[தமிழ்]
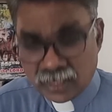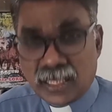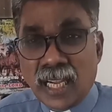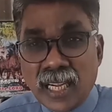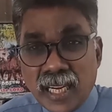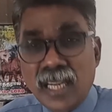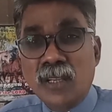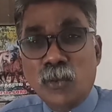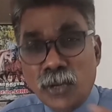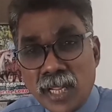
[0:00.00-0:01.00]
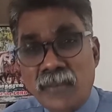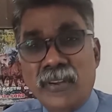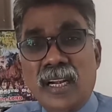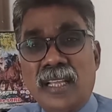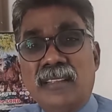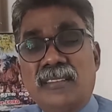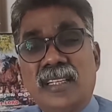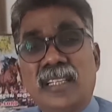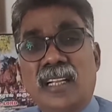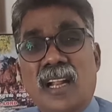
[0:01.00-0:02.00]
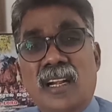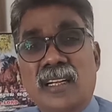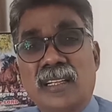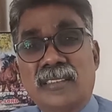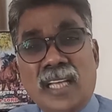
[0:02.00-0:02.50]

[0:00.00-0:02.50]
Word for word: தங்களுக்குரியவைகளை தேடுகிறார்கள்